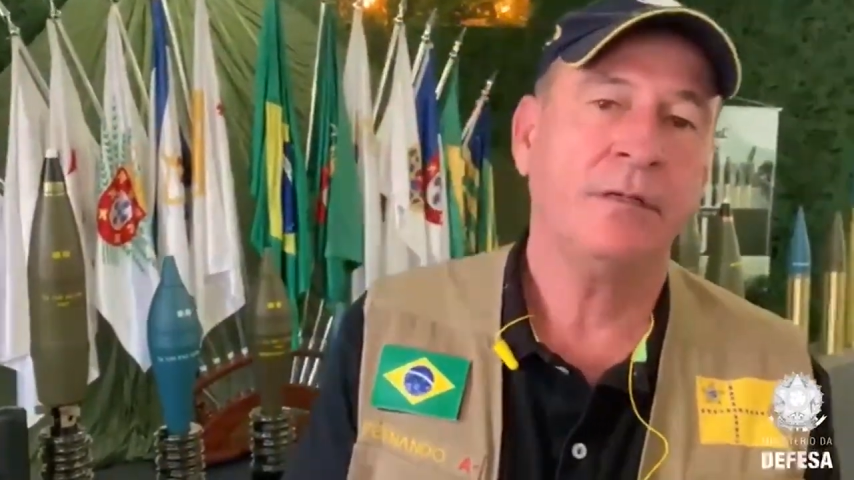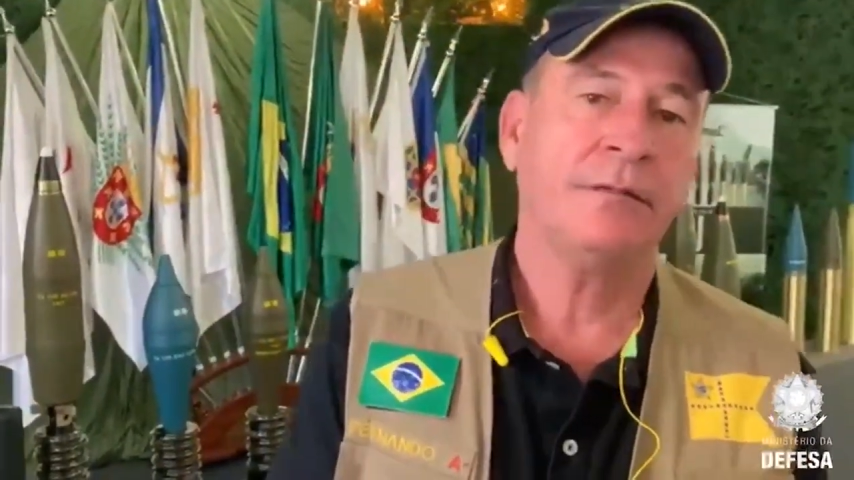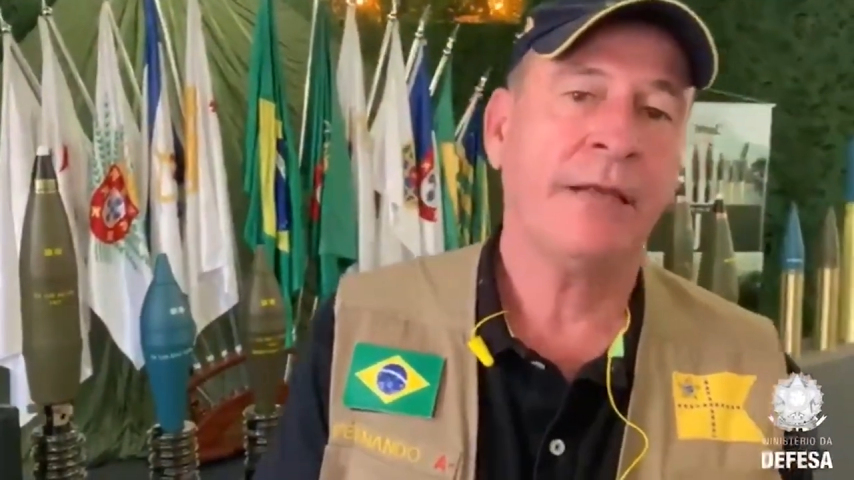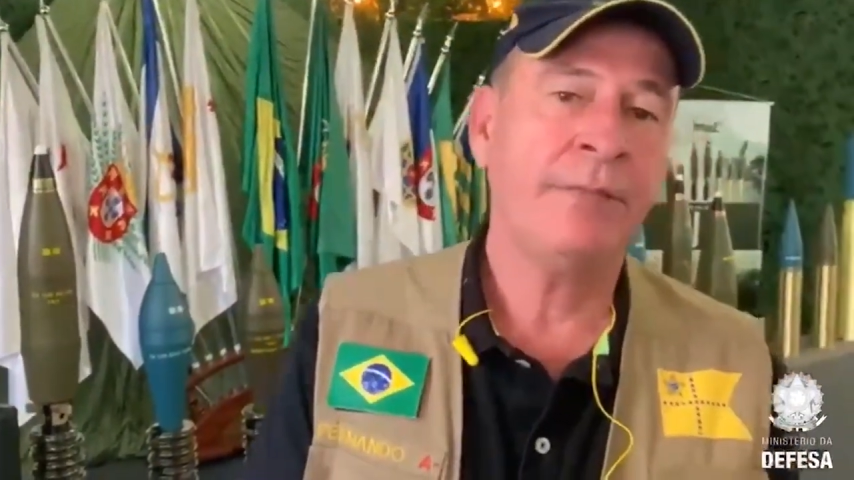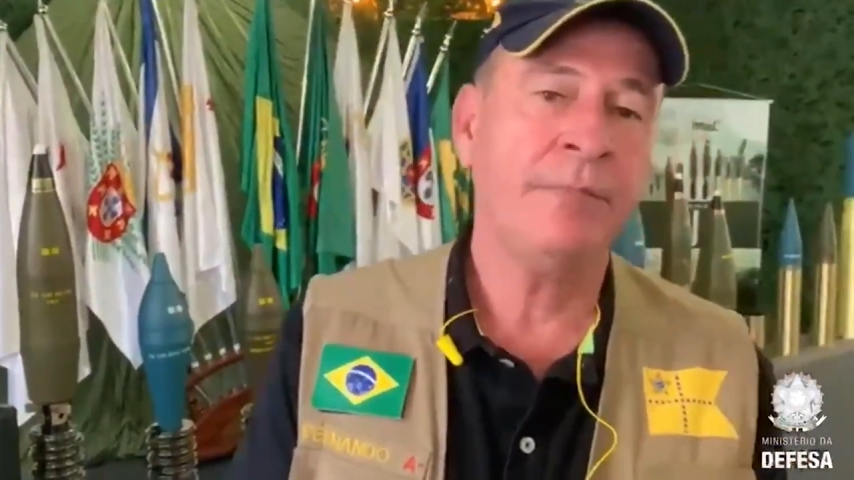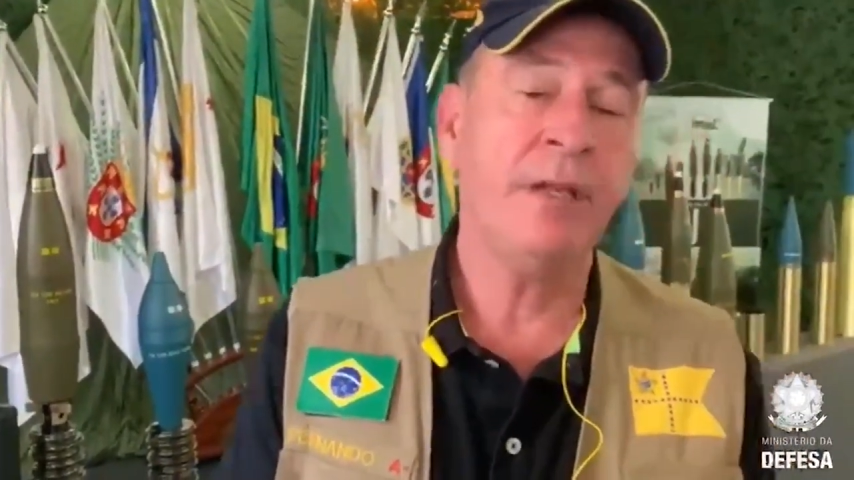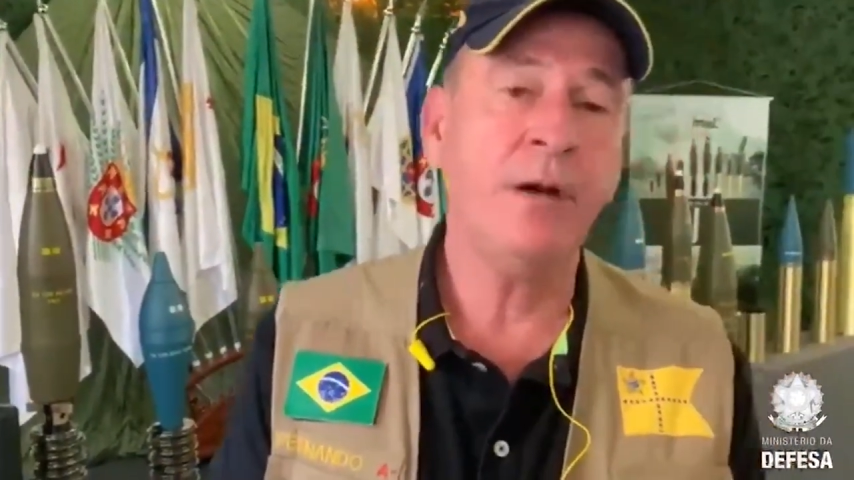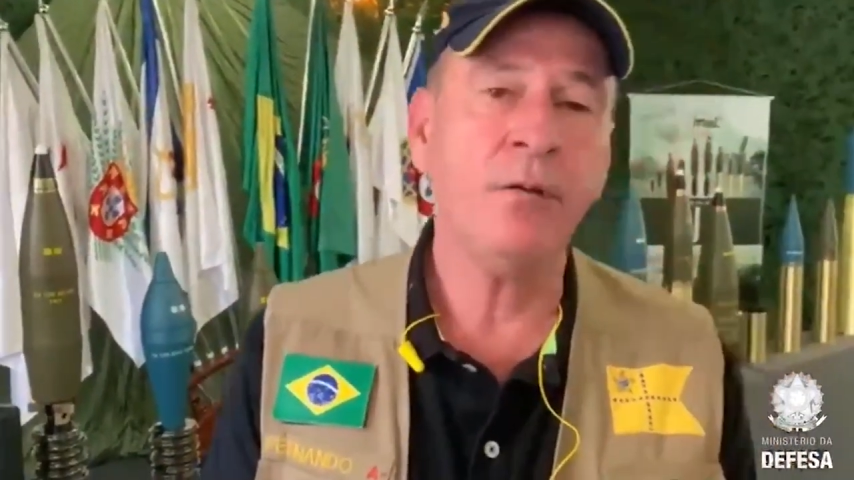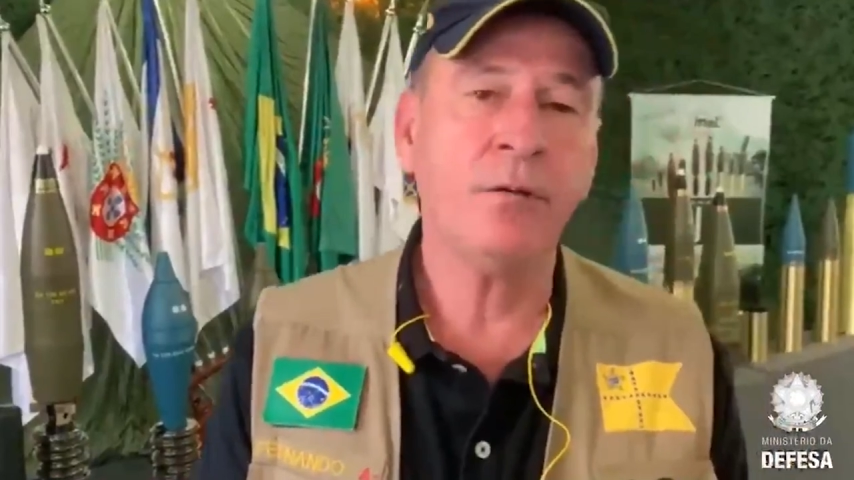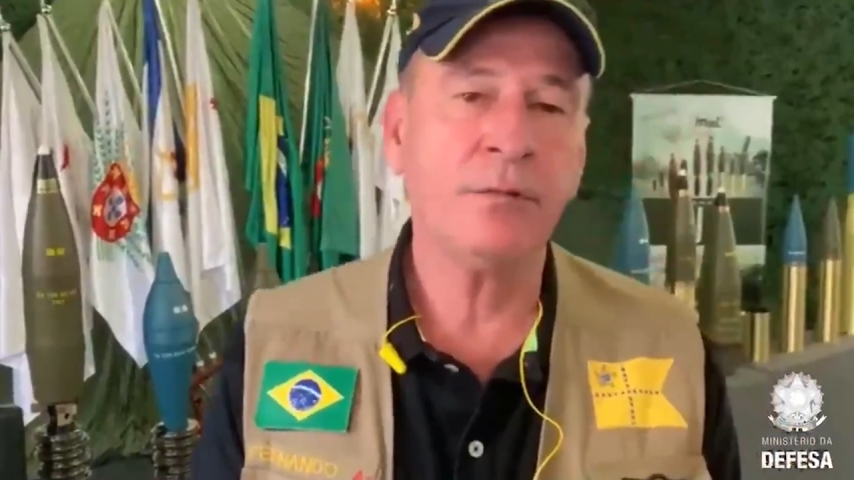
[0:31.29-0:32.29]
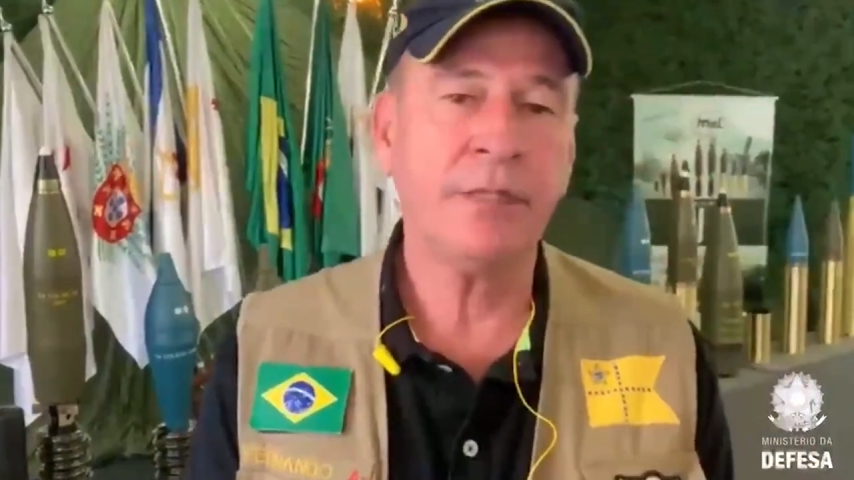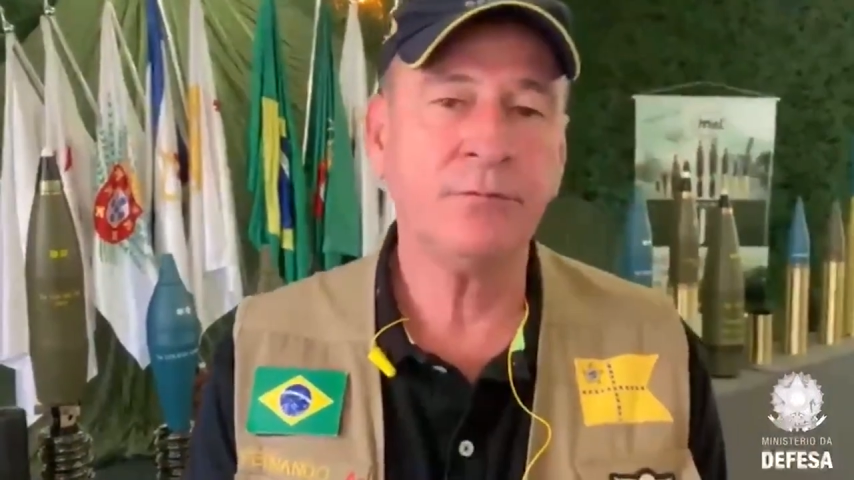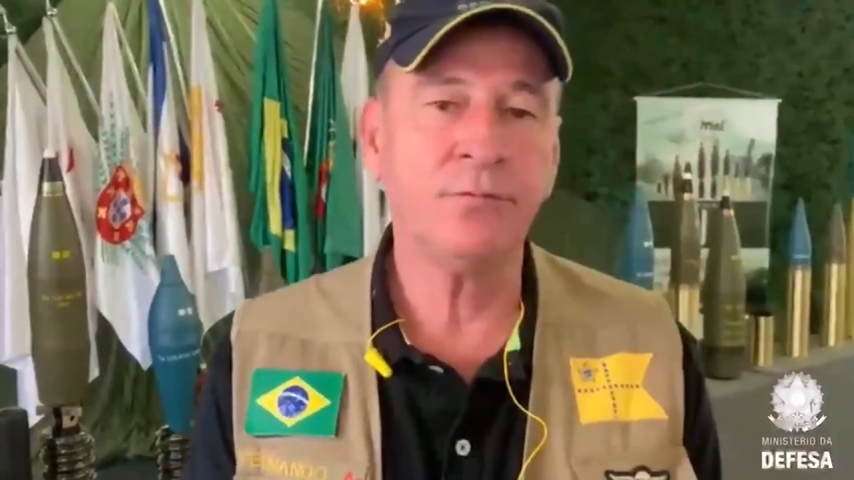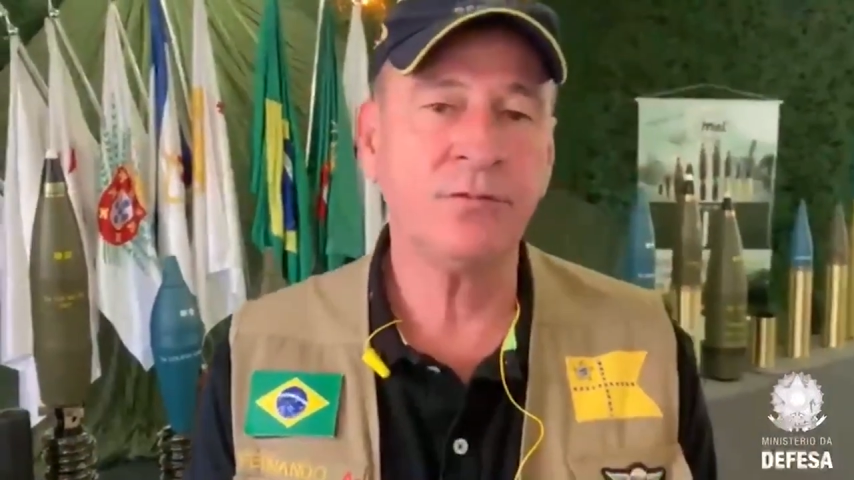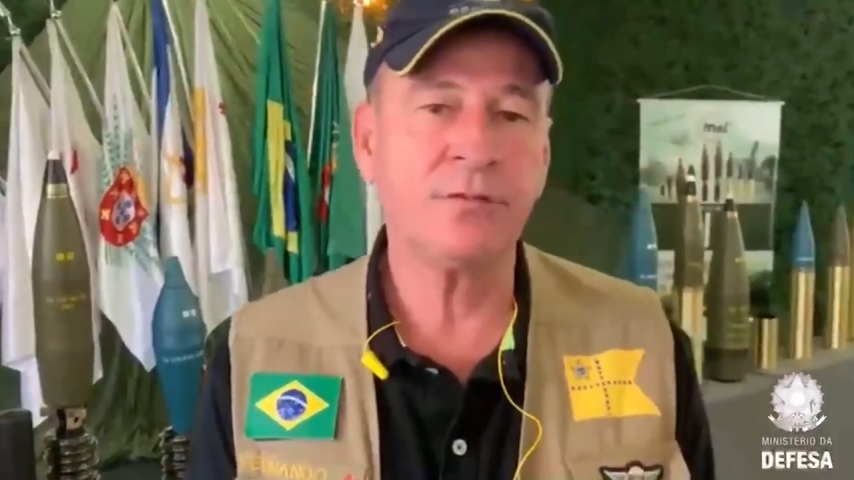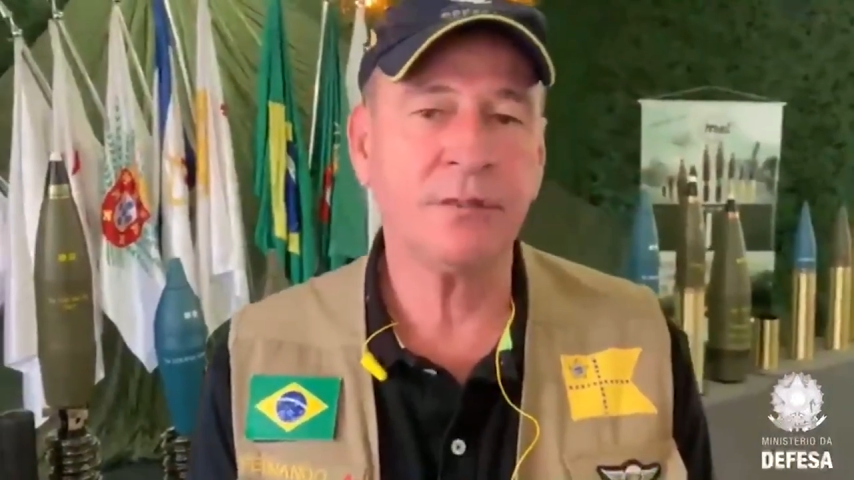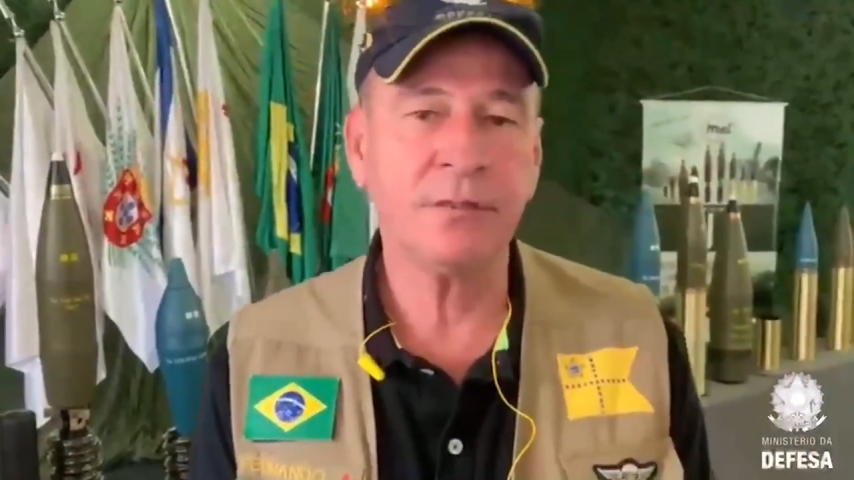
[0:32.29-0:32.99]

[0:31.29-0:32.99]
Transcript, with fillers: da Imbel, da indústria